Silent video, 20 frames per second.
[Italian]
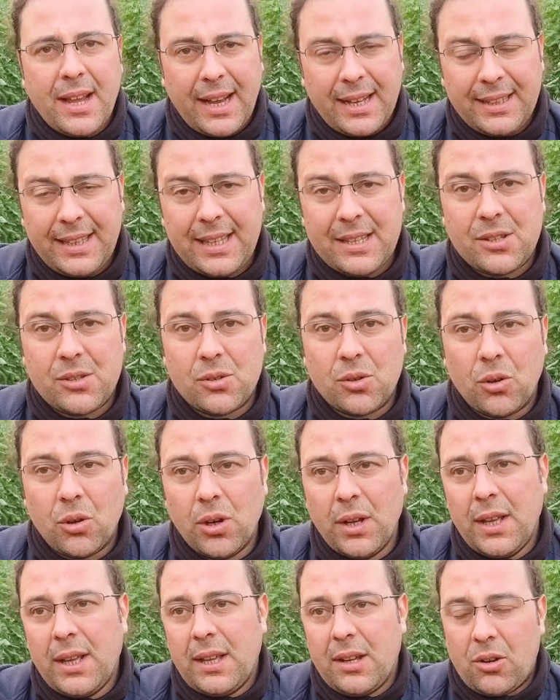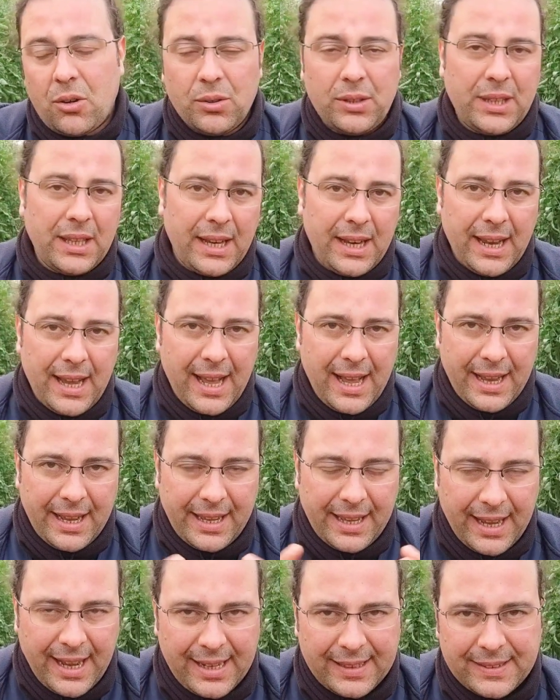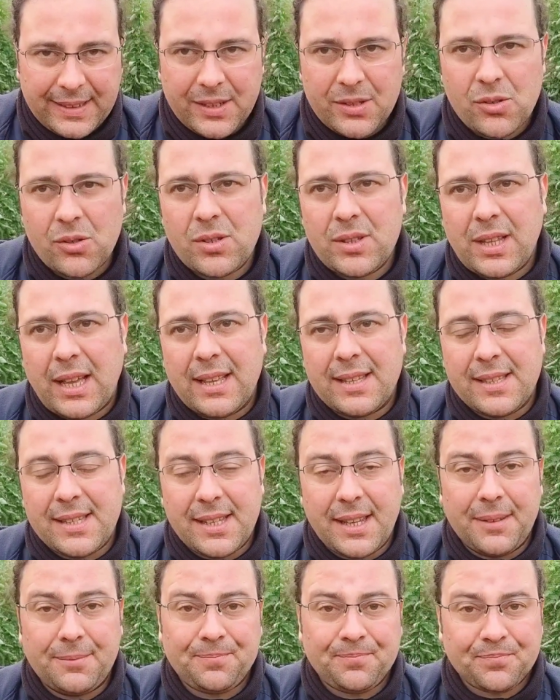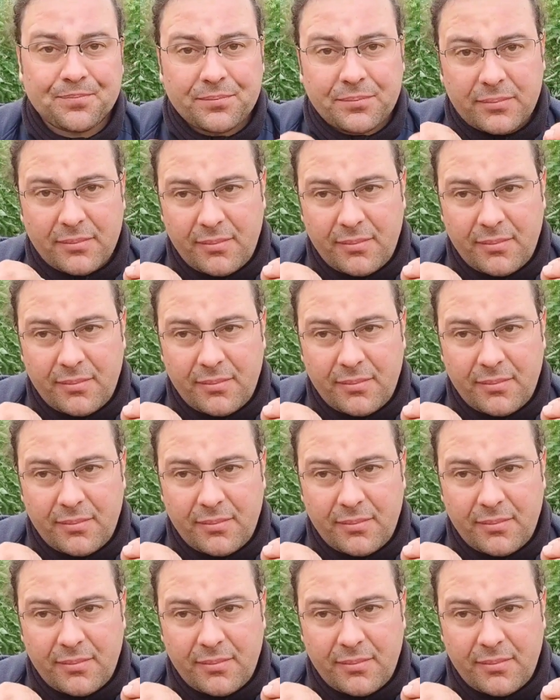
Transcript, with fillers: adesso contiene anche altre sostanze